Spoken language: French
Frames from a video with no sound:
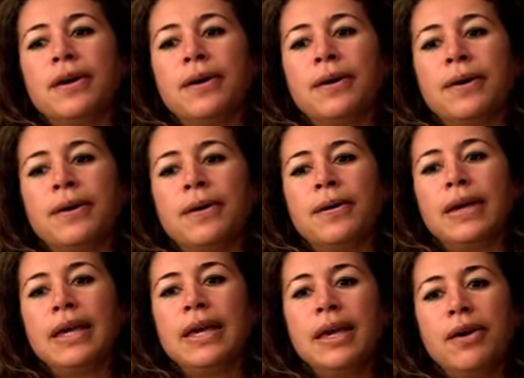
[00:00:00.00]
Euh,
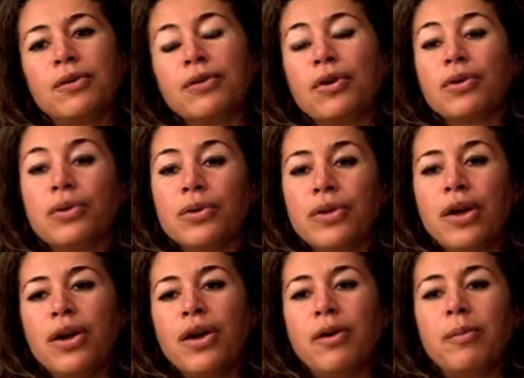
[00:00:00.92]
et en tant
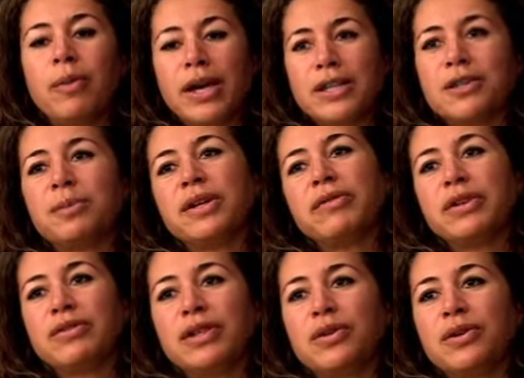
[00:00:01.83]
qu'auteur, par exemple
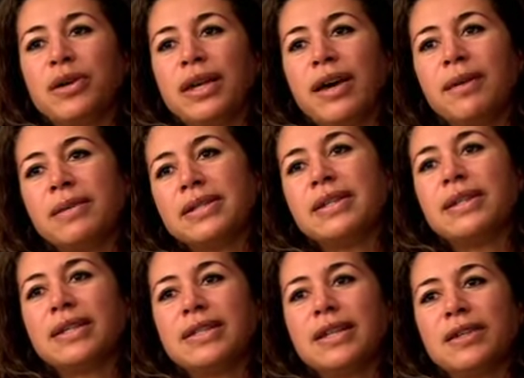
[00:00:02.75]
avec Victoria, bah,
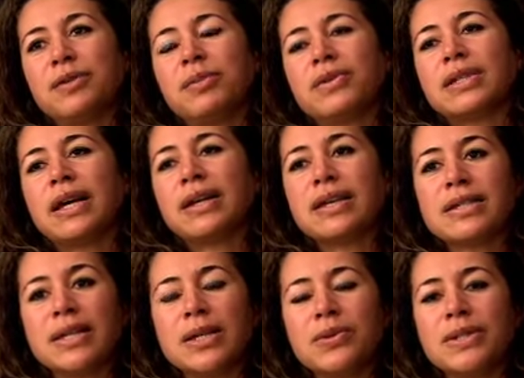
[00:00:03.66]
c'était exactement ça,
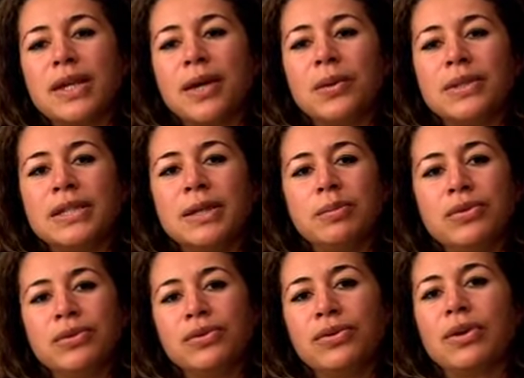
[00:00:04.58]
casser le stéréotype
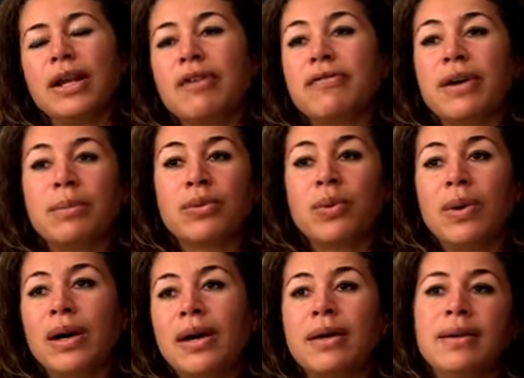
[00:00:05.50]
sur la femme
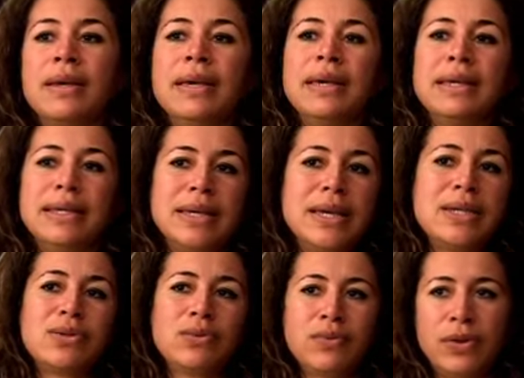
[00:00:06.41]
noire qui est
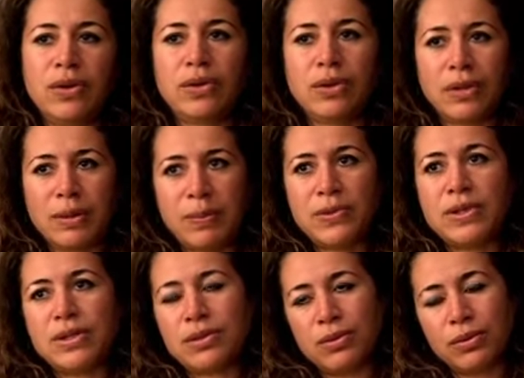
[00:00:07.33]
souvent dans des
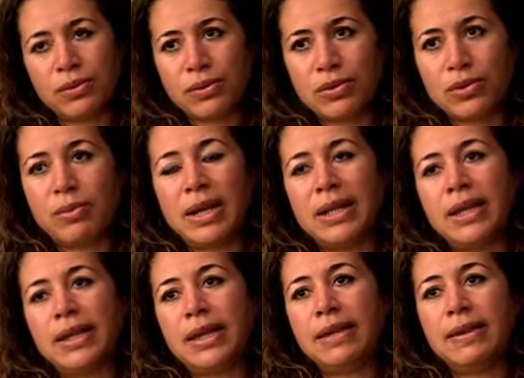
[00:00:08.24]
positions de
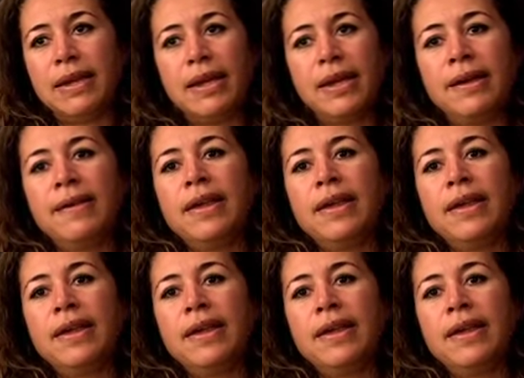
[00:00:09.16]
subalternité.